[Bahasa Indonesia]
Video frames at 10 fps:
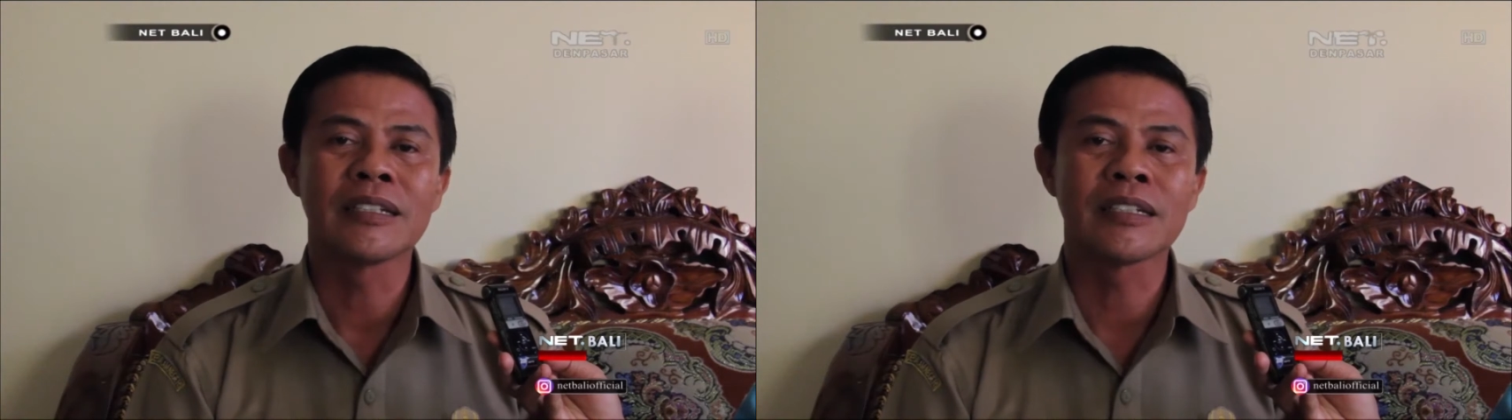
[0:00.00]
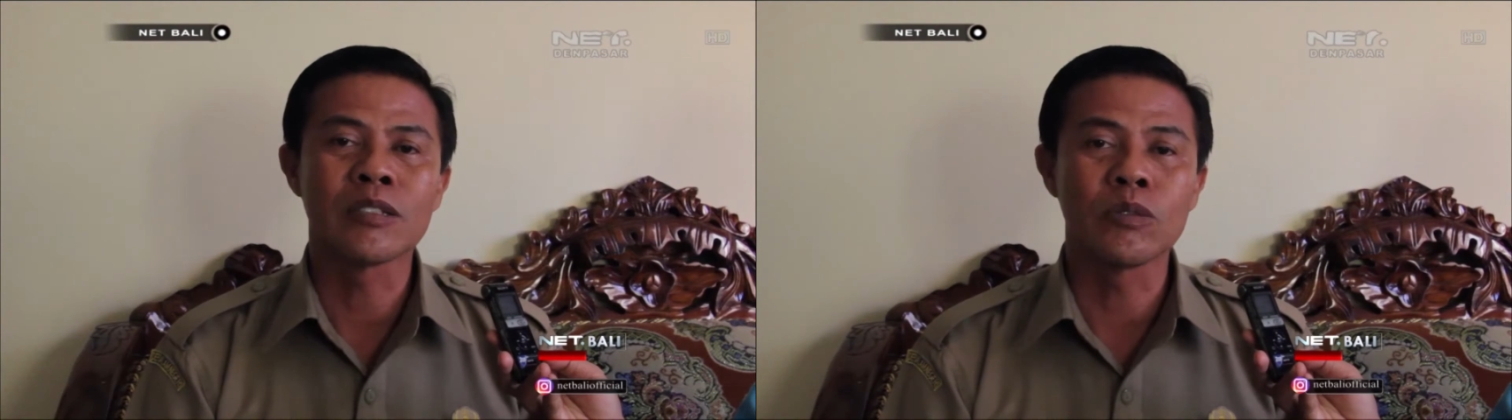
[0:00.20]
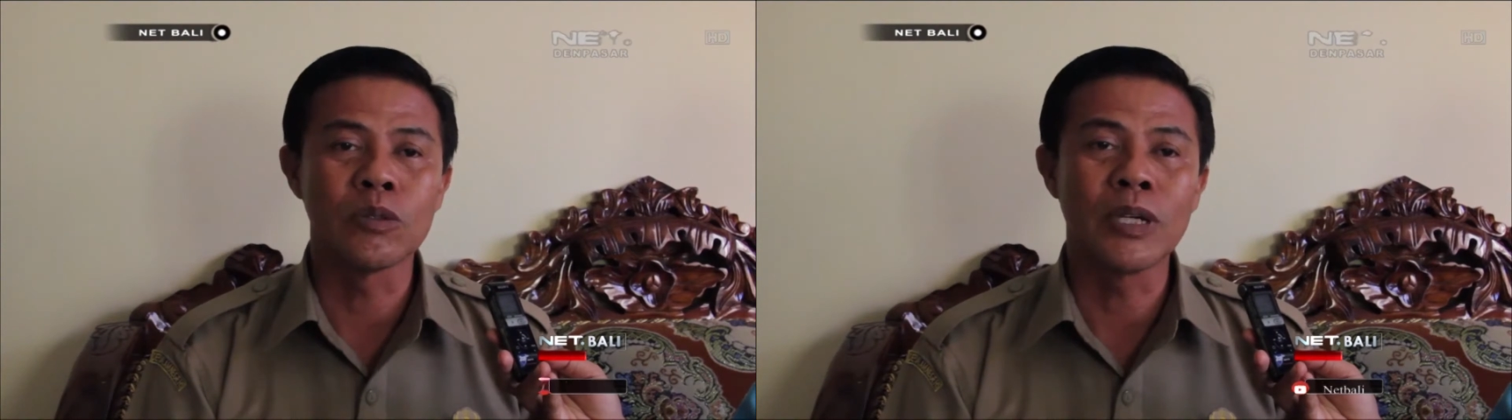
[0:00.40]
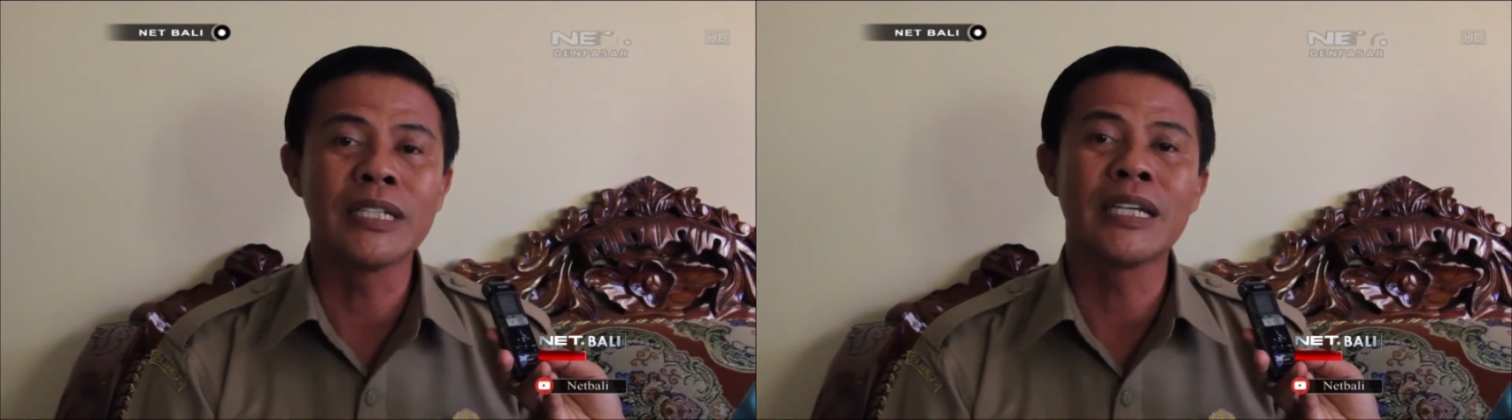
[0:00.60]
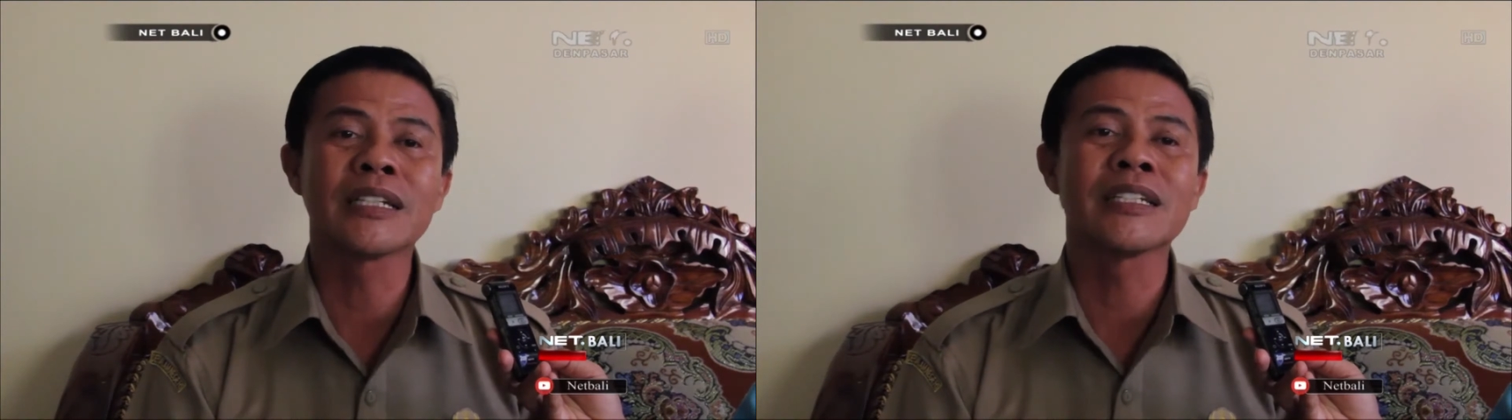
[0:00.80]
kesungguhan
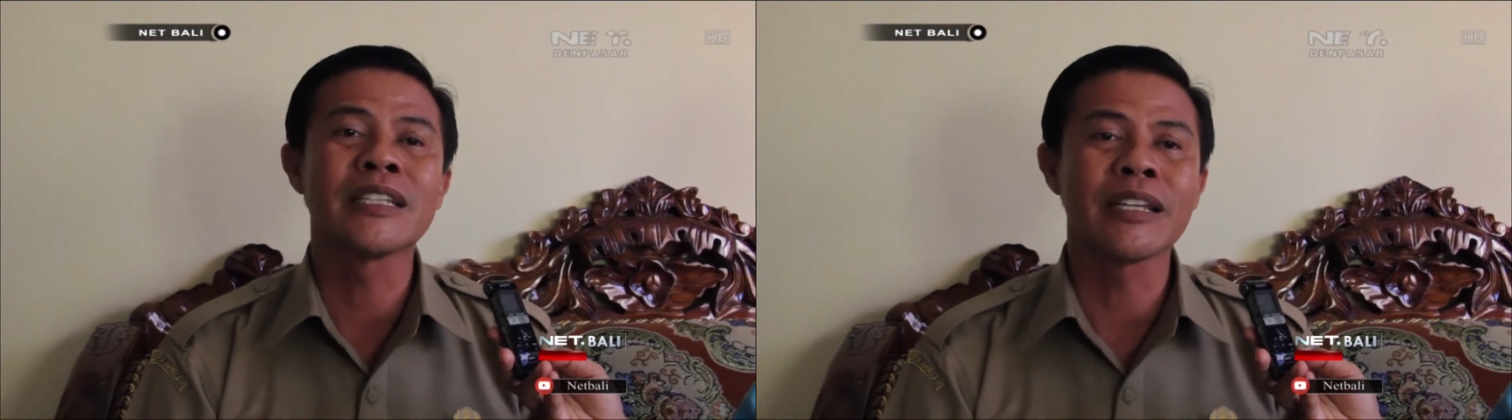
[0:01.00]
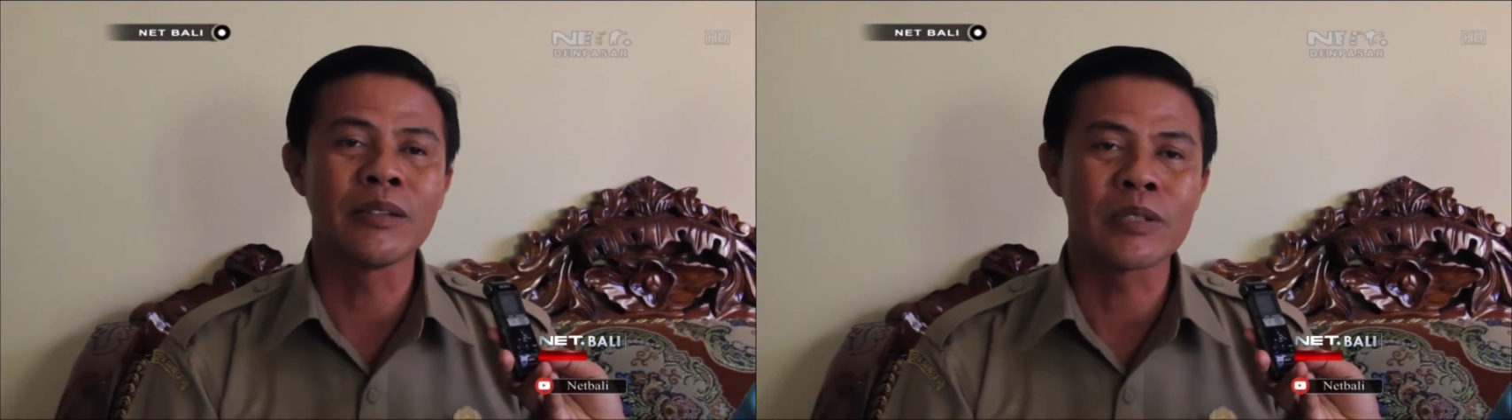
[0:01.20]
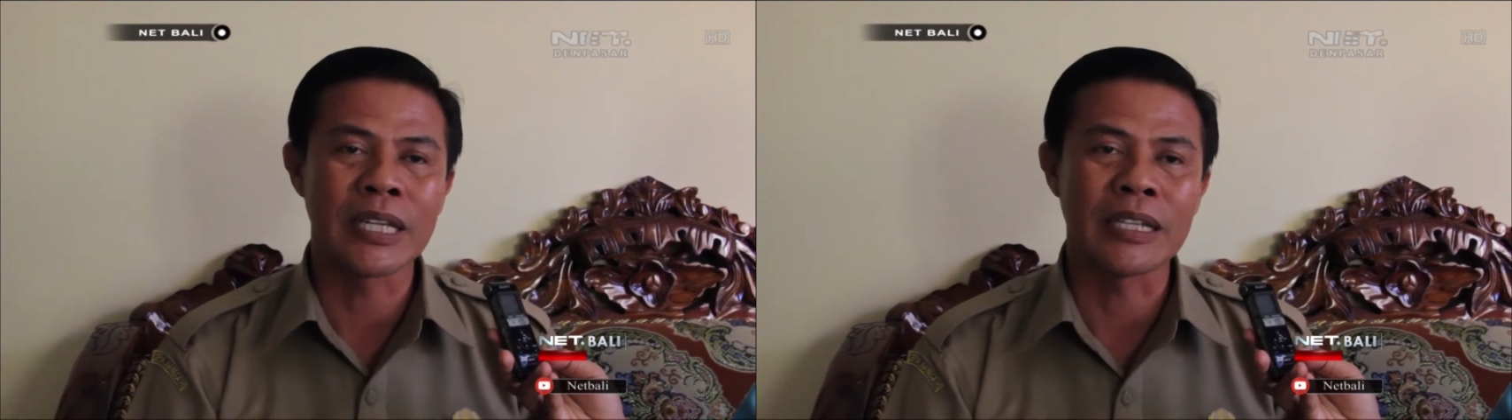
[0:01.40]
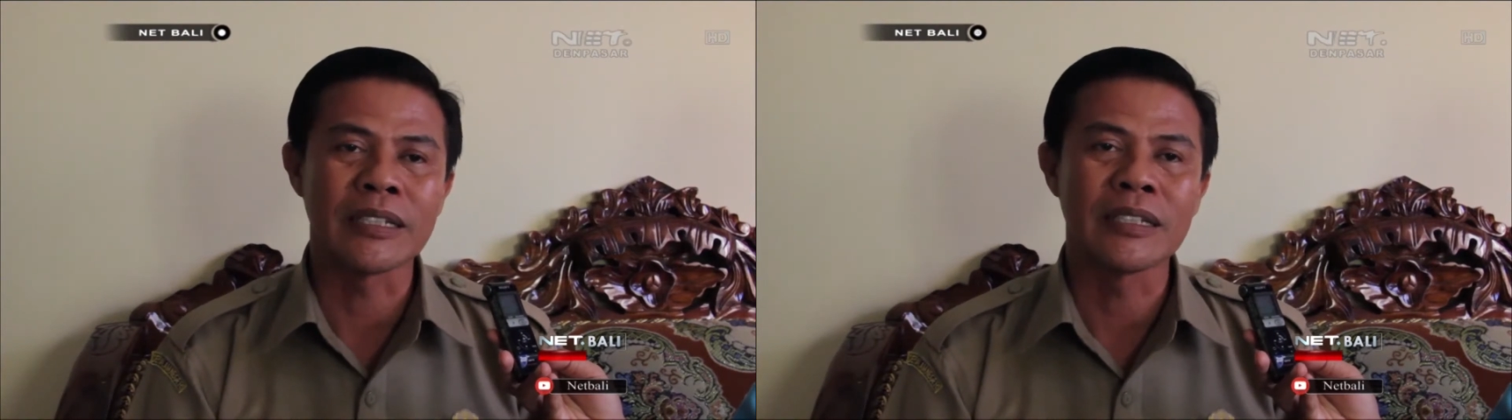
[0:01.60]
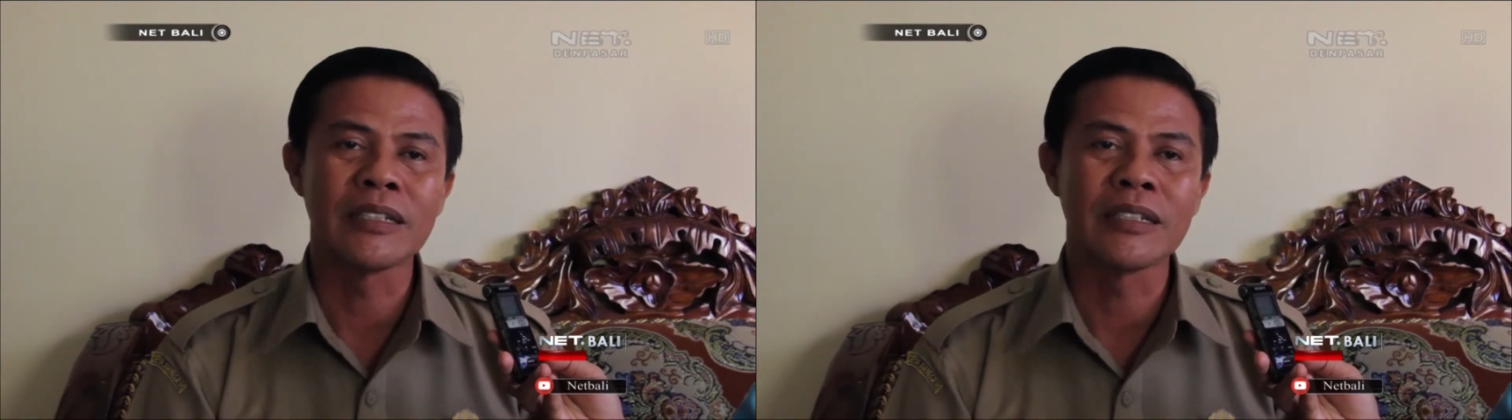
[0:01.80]
dan keseriusan.